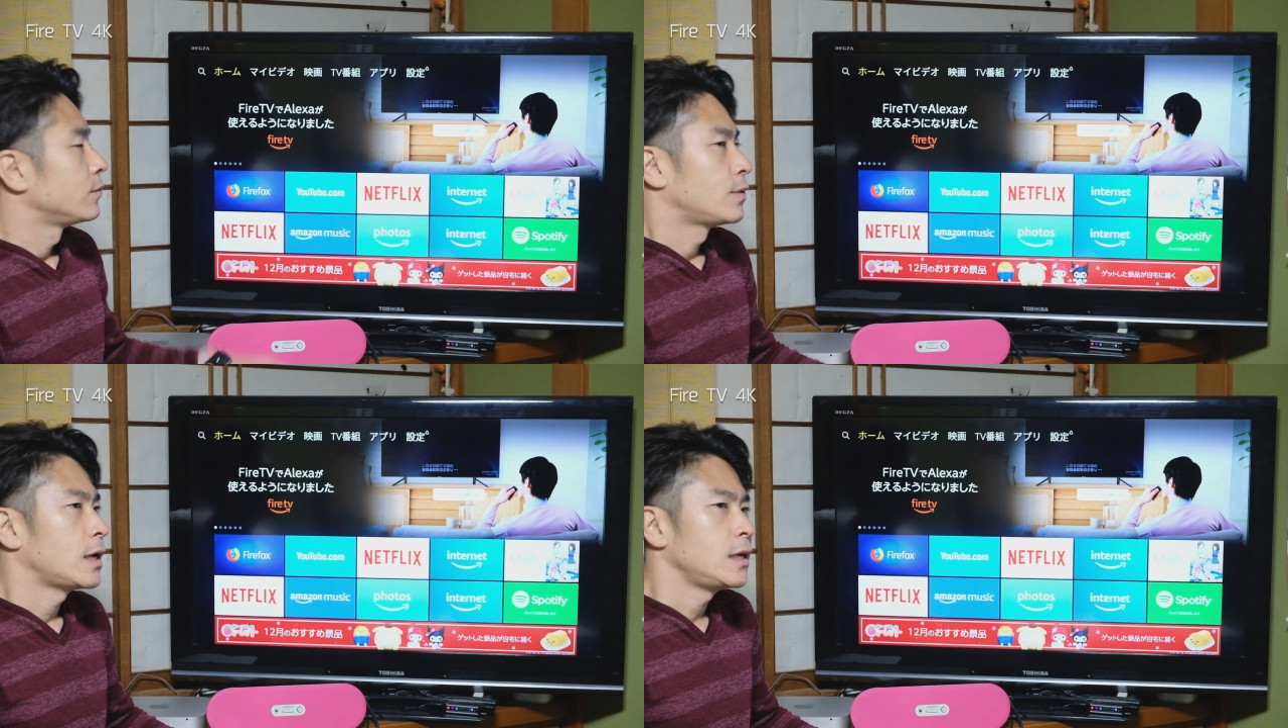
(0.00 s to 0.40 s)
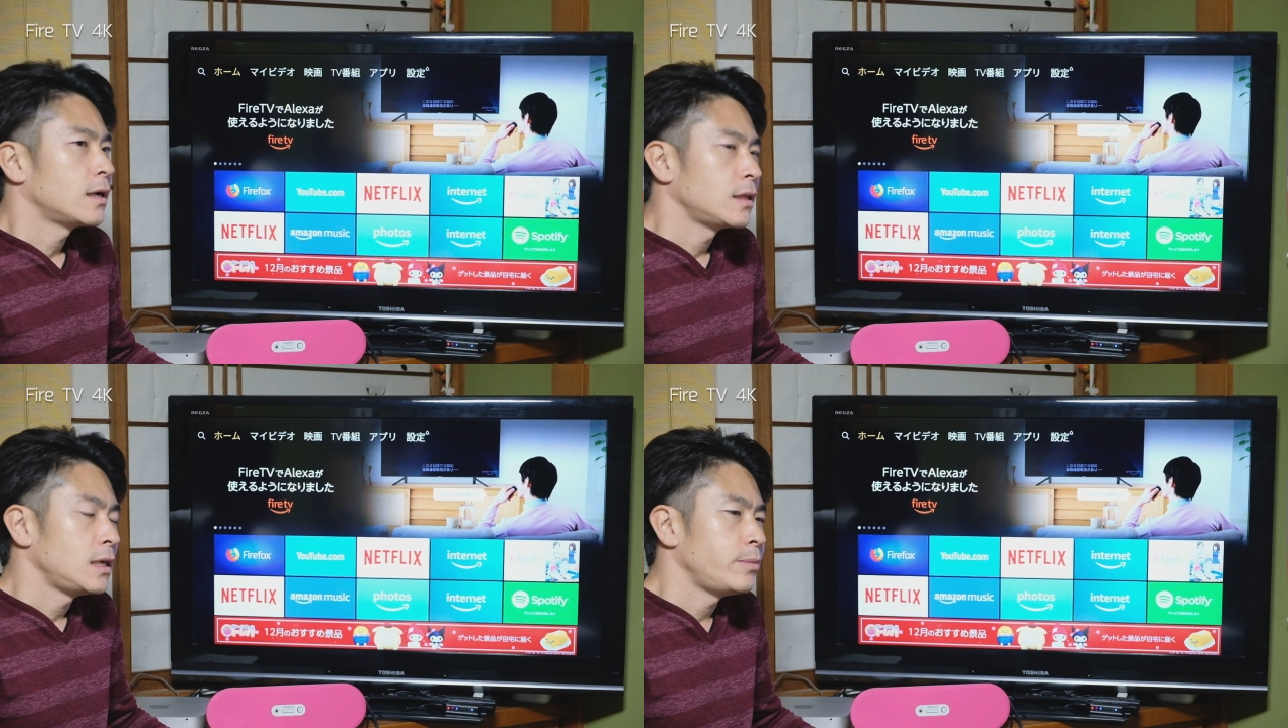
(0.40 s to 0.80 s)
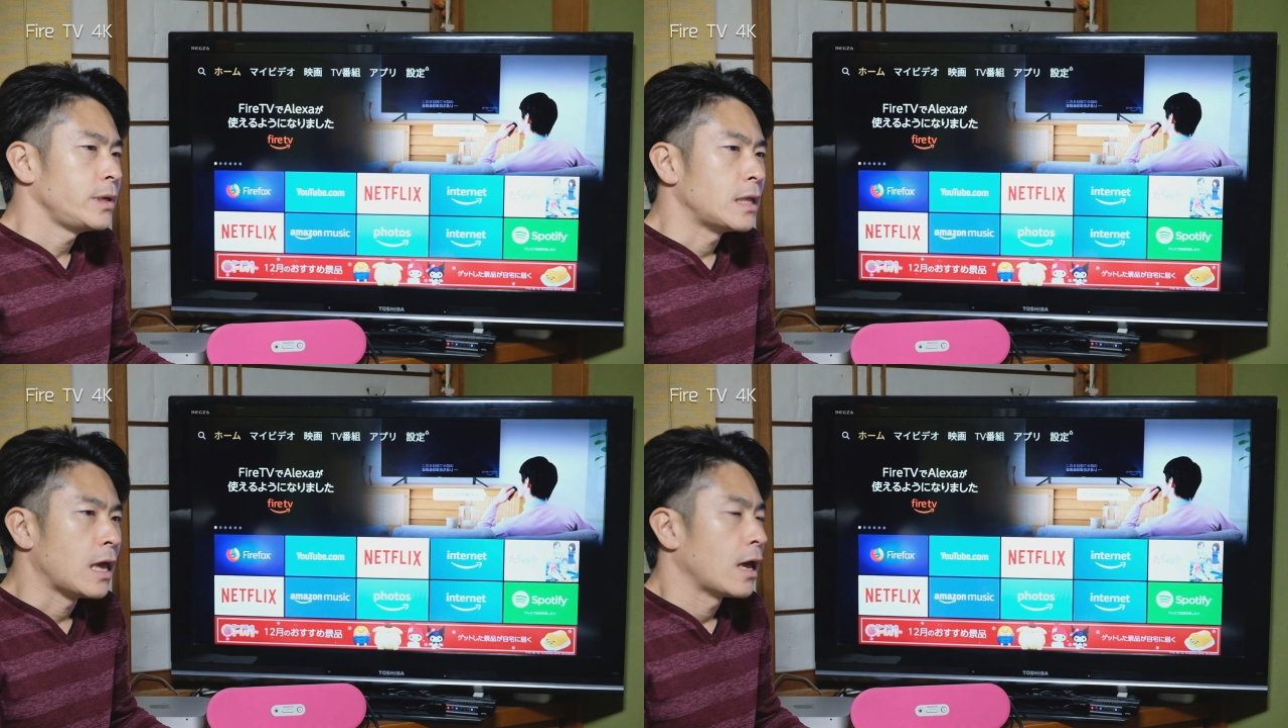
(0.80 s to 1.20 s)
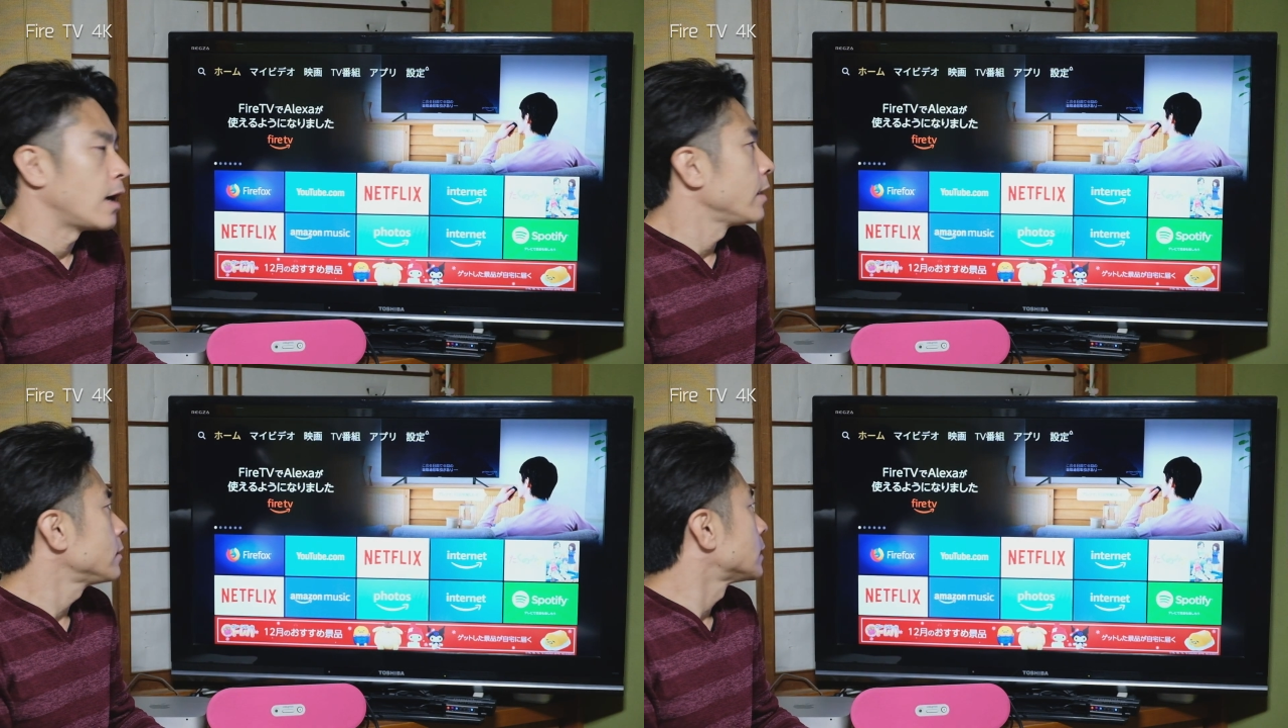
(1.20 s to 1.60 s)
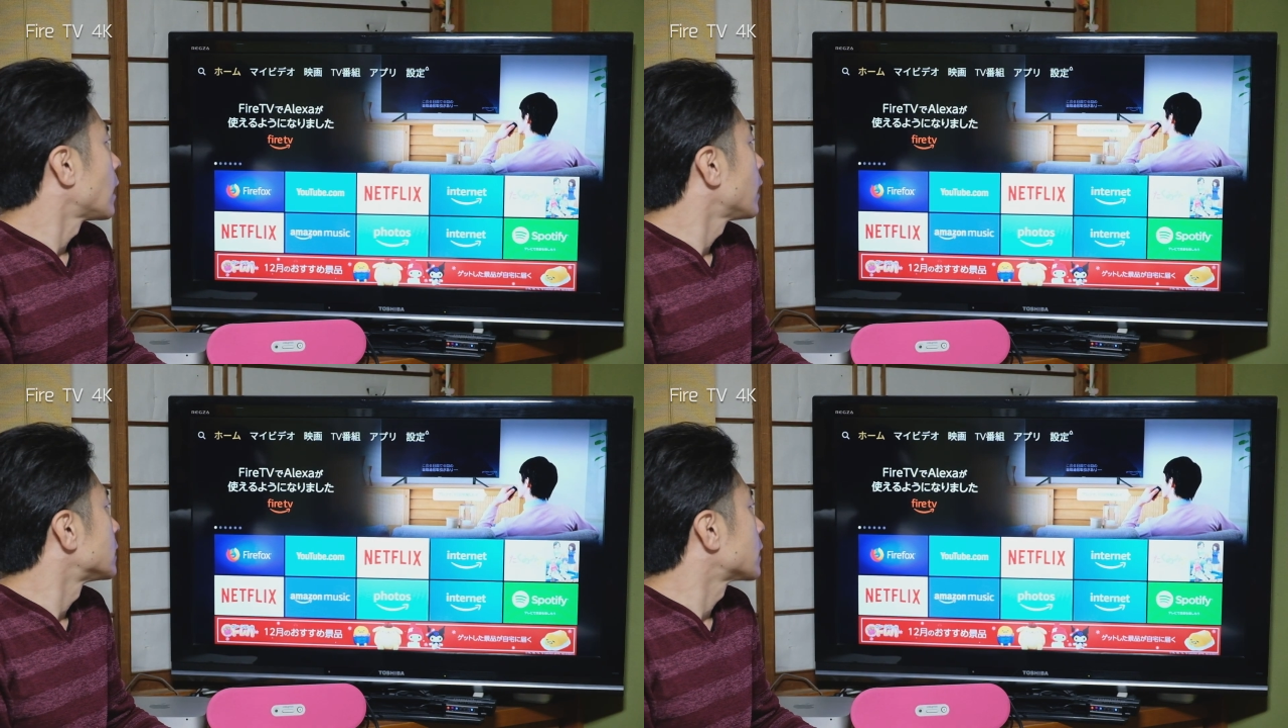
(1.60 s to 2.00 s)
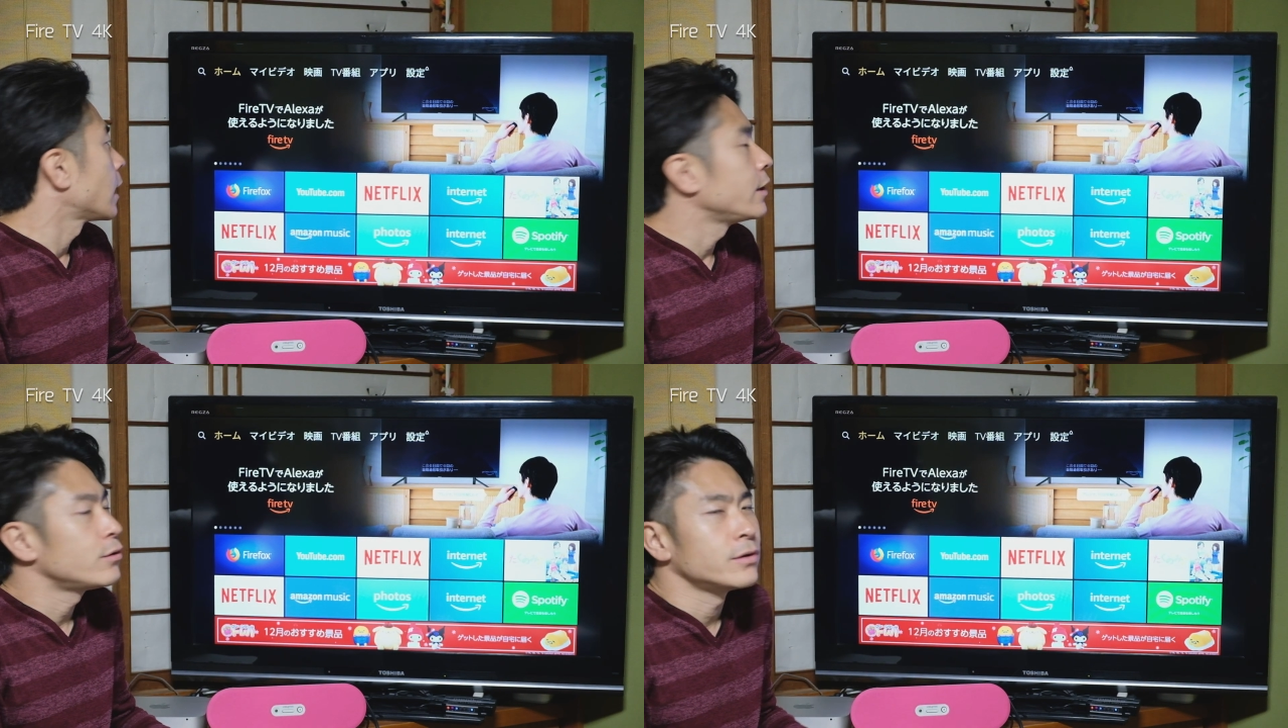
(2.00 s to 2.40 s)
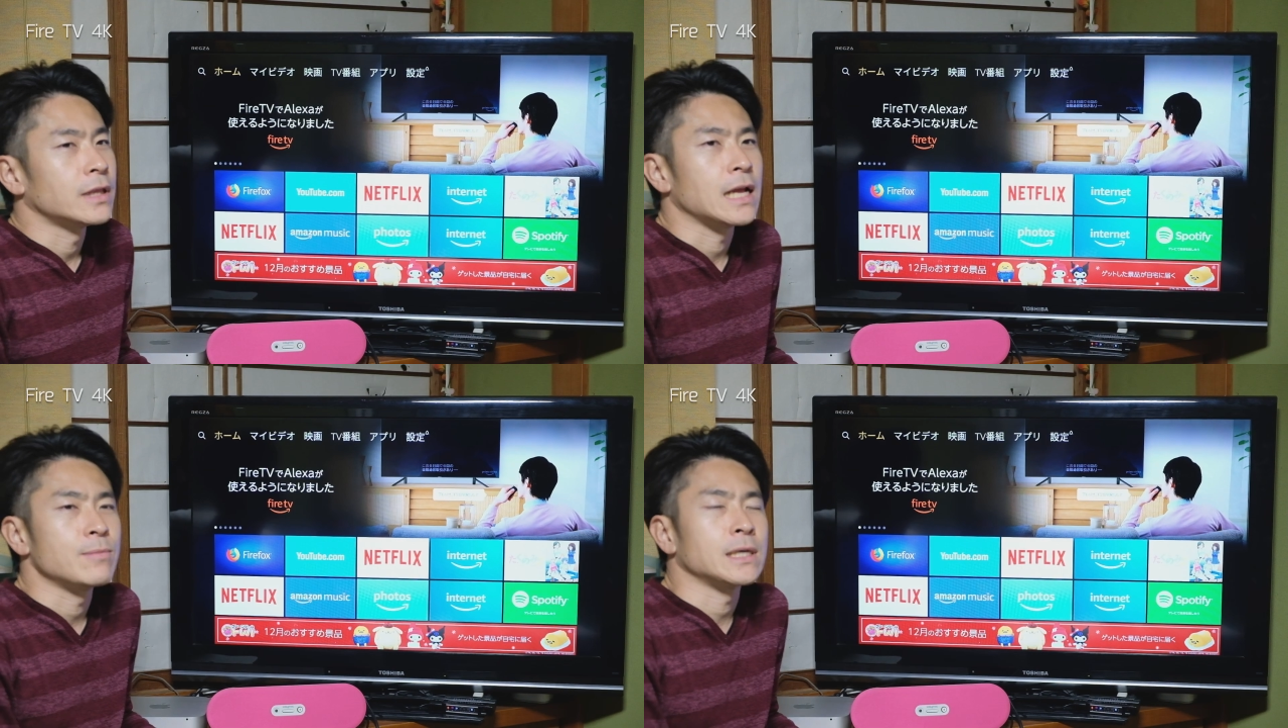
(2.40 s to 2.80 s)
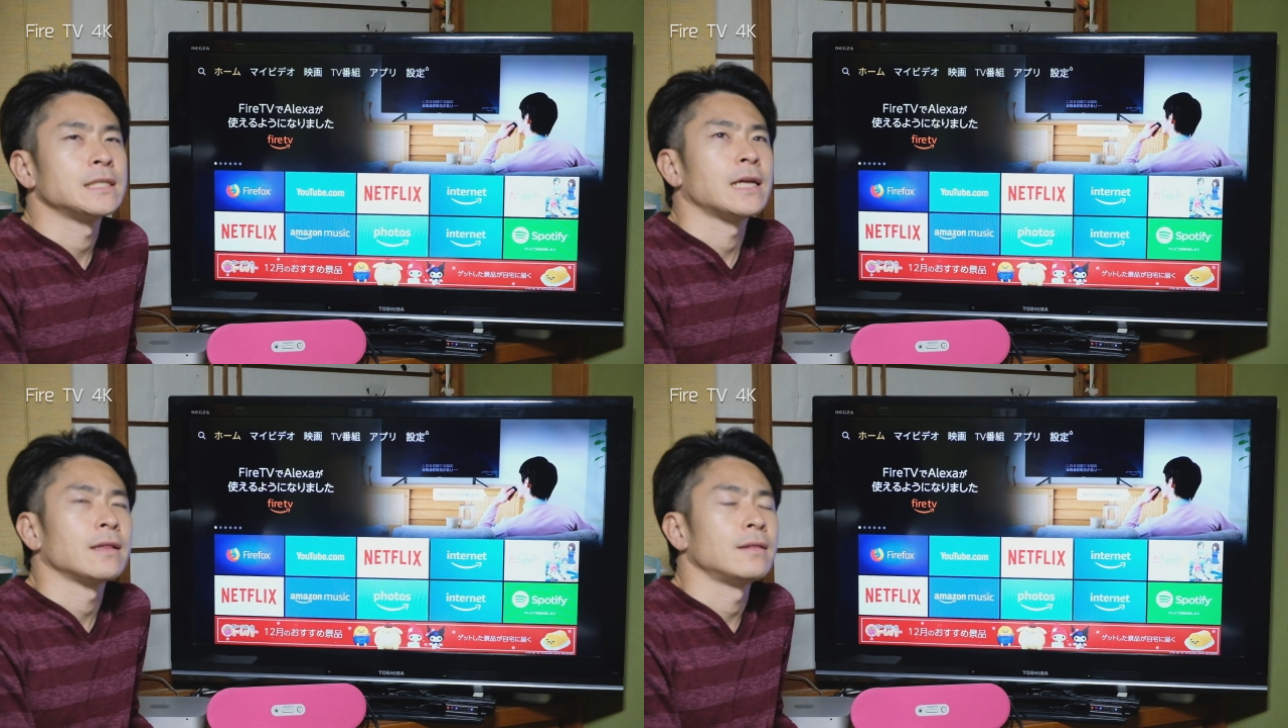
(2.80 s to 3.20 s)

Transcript: ファイアーティーブイ で Alexa が使えるようになりましたっ